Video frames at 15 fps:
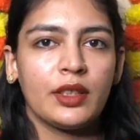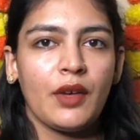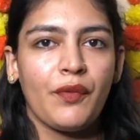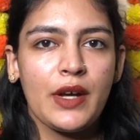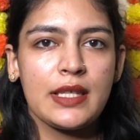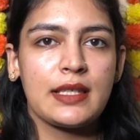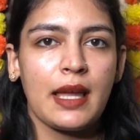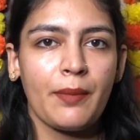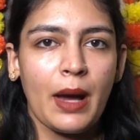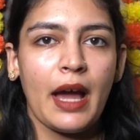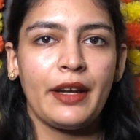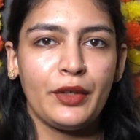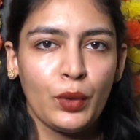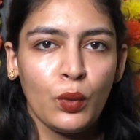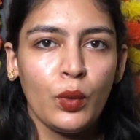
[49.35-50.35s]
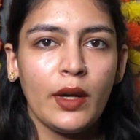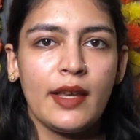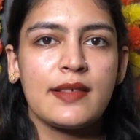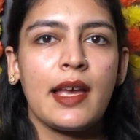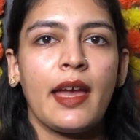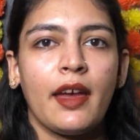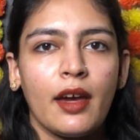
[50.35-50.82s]
द फर्स्ट स्टेप आई डू
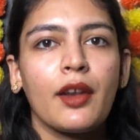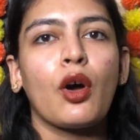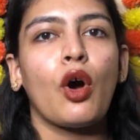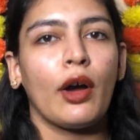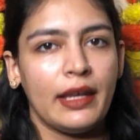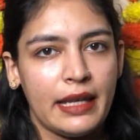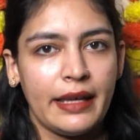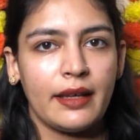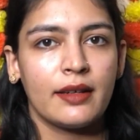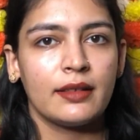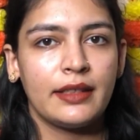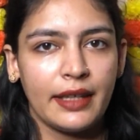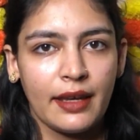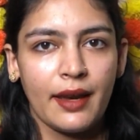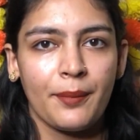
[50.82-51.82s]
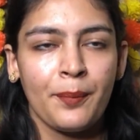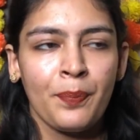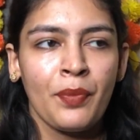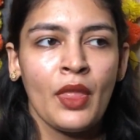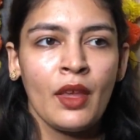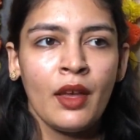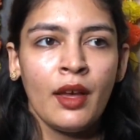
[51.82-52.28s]
इज हेयर ऑयलिंग ठीक है
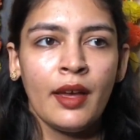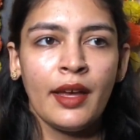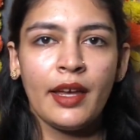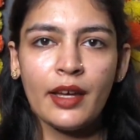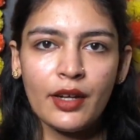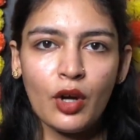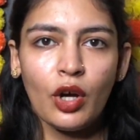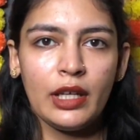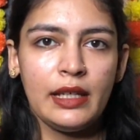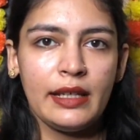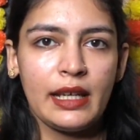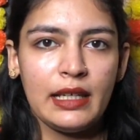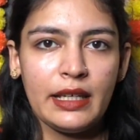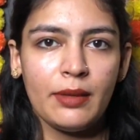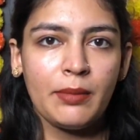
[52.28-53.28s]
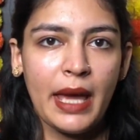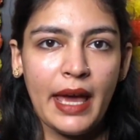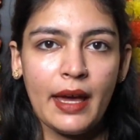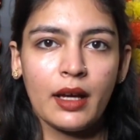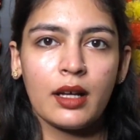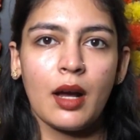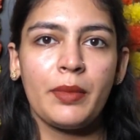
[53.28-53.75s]
हेयर ऑयलिंग के लिए मैं
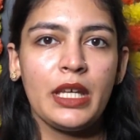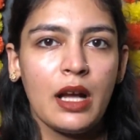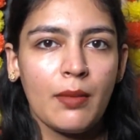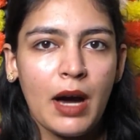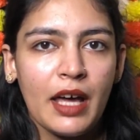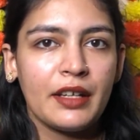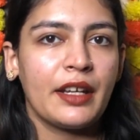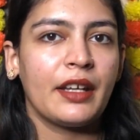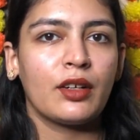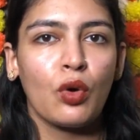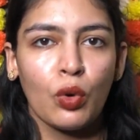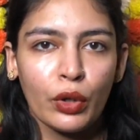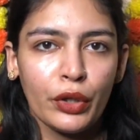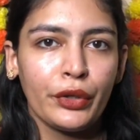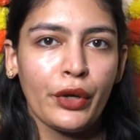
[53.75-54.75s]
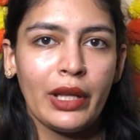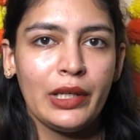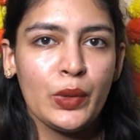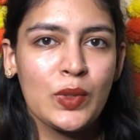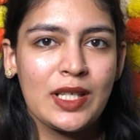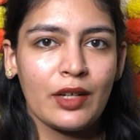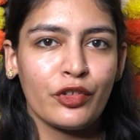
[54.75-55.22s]
कभी कभार कोकोनट ऑयल
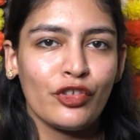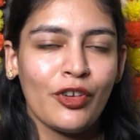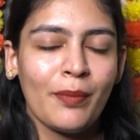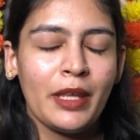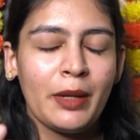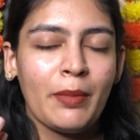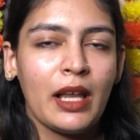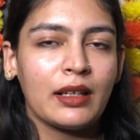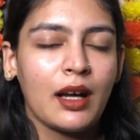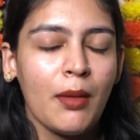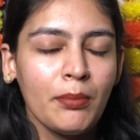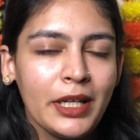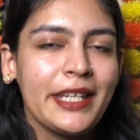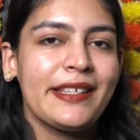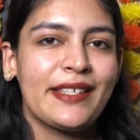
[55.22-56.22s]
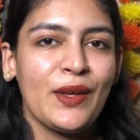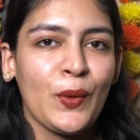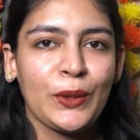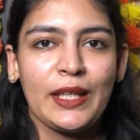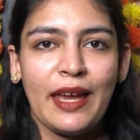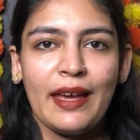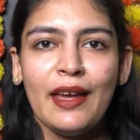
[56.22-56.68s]
यूज करती हूँ जब मेरे बाल कम ग्रीसी
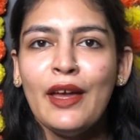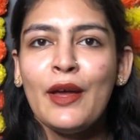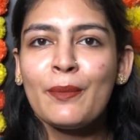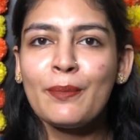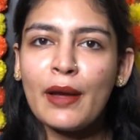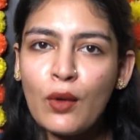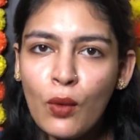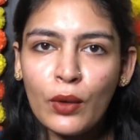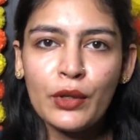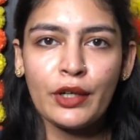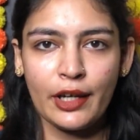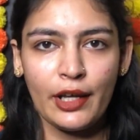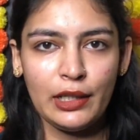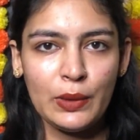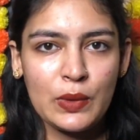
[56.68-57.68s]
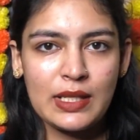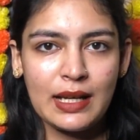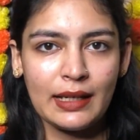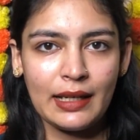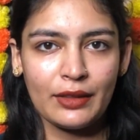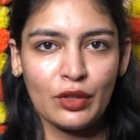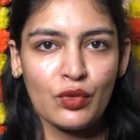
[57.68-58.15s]
होते हैं मैं कोकोनट ऑयल यूज
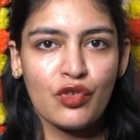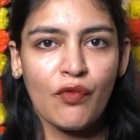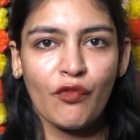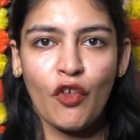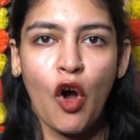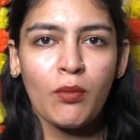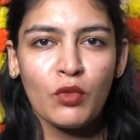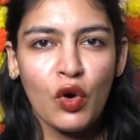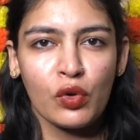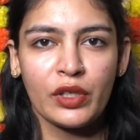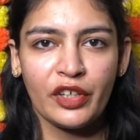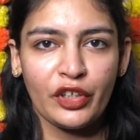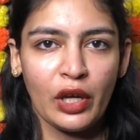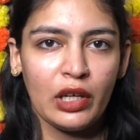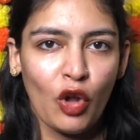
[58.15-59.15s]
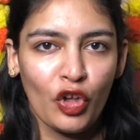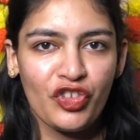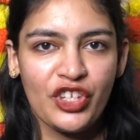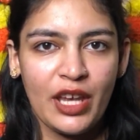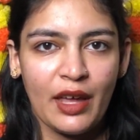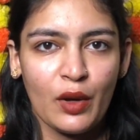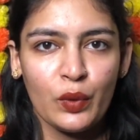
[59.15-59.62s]
कर लेती हूँ जो वॉर्म कोकोनट ऑयल लॉन्च
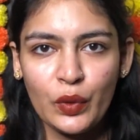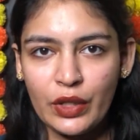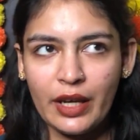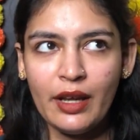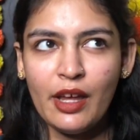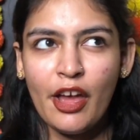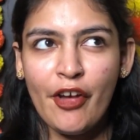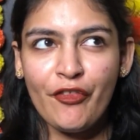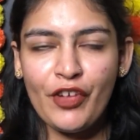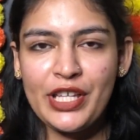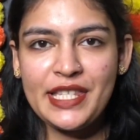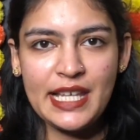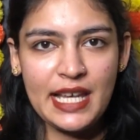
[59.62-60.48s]
किया ना उन्होंने वन